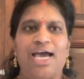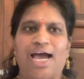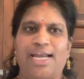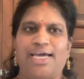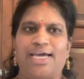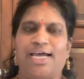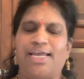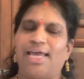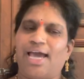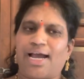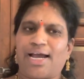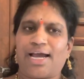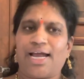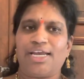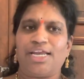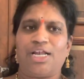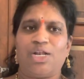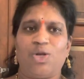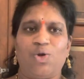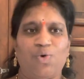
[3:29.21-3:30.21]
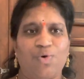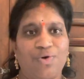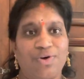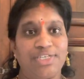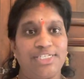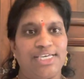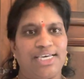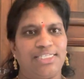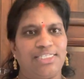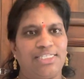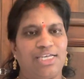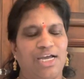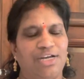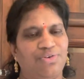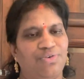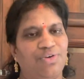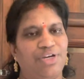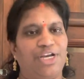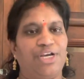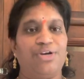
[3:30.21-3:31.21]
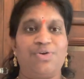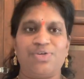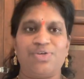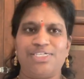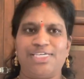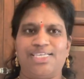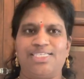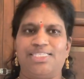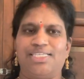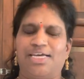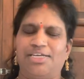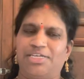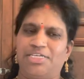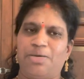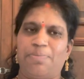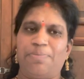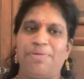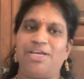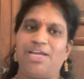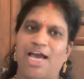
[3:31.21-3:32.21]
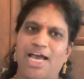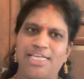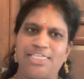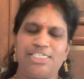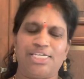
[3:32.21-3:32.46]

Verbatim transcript: అనగానే అక్క నేను లోగో చేస్తాను ఇంట్రో చేస్తానని చెప్పి నా